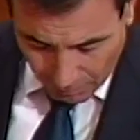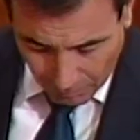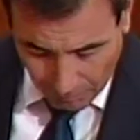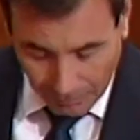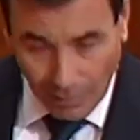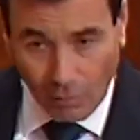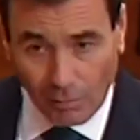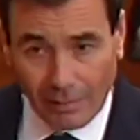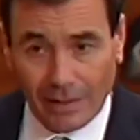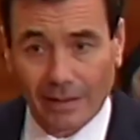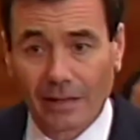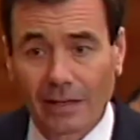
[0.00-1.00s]
Bajo el
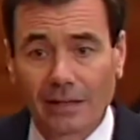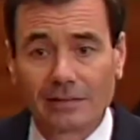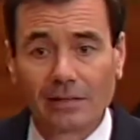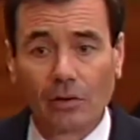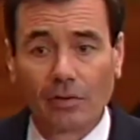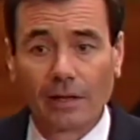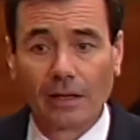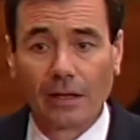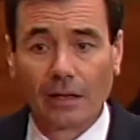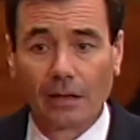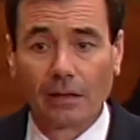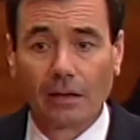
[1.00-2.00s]
maquillaje, y se lo
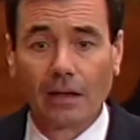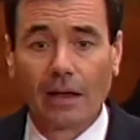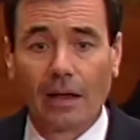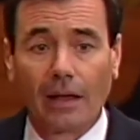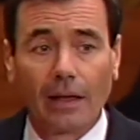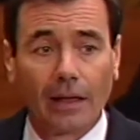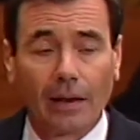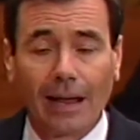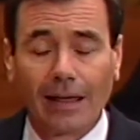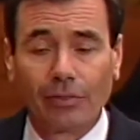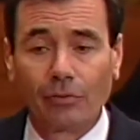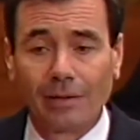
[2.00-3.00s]
dije
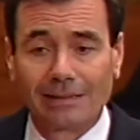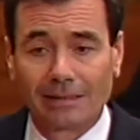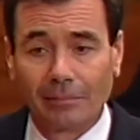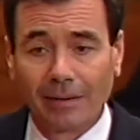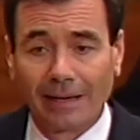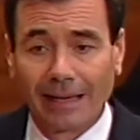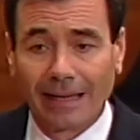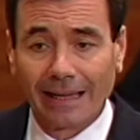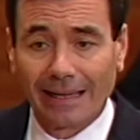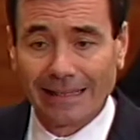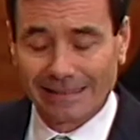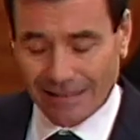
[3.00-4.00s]
hace una semana
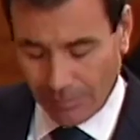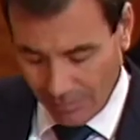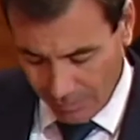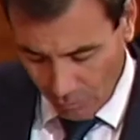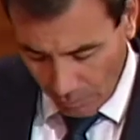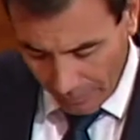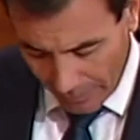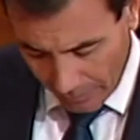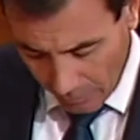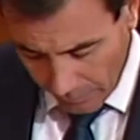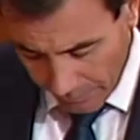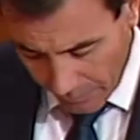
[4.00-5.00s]
en este mismo
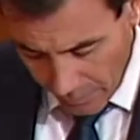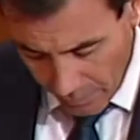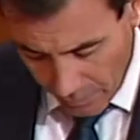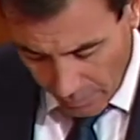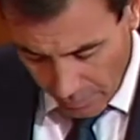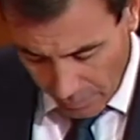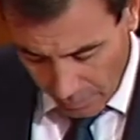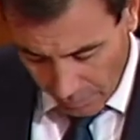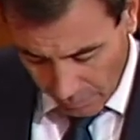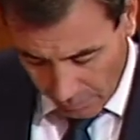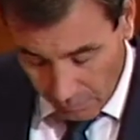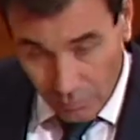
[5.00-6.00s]
pleno,
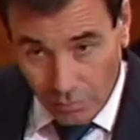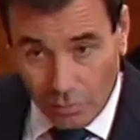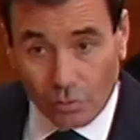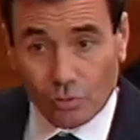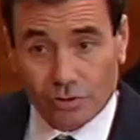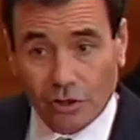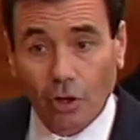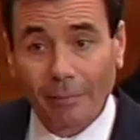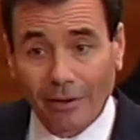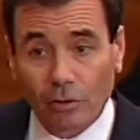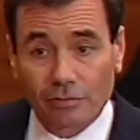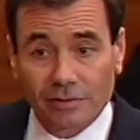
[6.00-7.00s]
usted no me
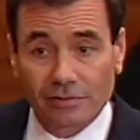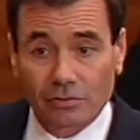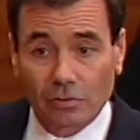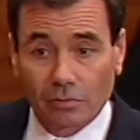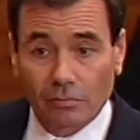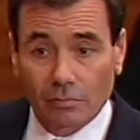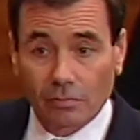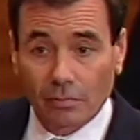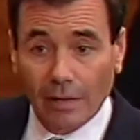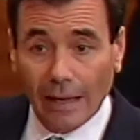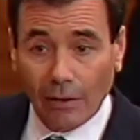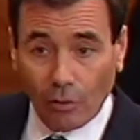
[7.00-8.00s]
contestó
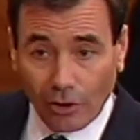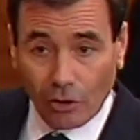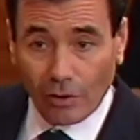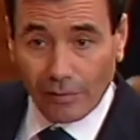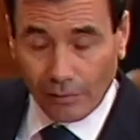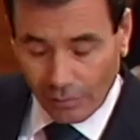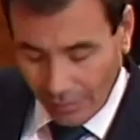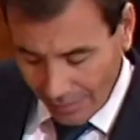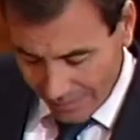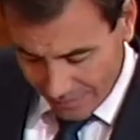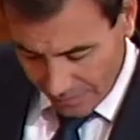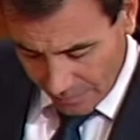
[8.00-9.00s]
a lo que yo le decía en
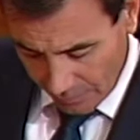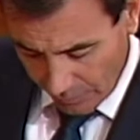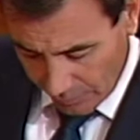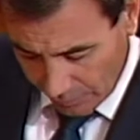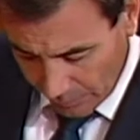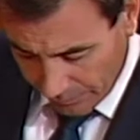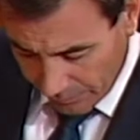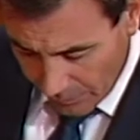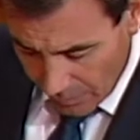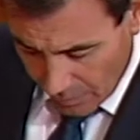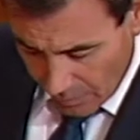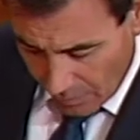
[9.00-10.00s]
esta intervención,
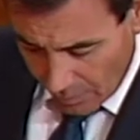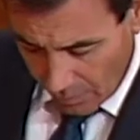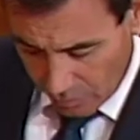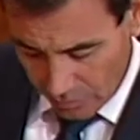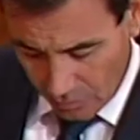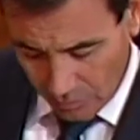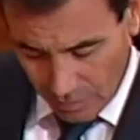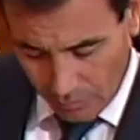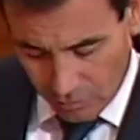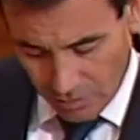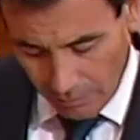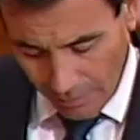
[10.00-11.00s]
nos encontramos
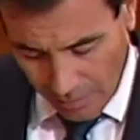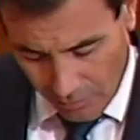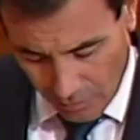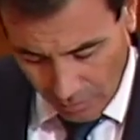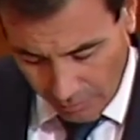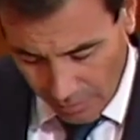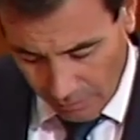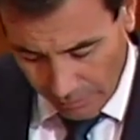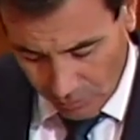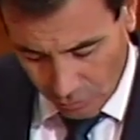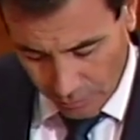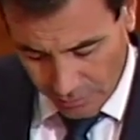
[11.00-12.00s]
que para el año que viene el
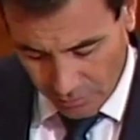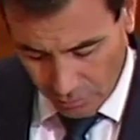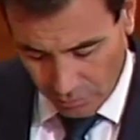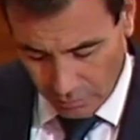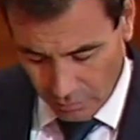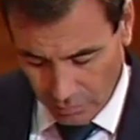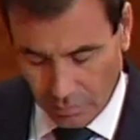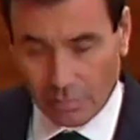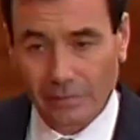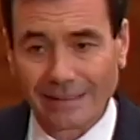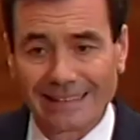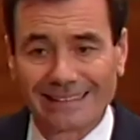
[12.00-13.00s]
presupuesto
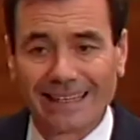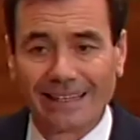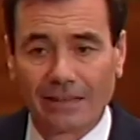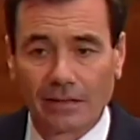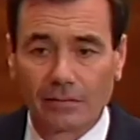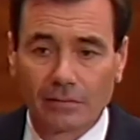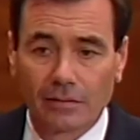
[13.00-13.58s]
de sanidad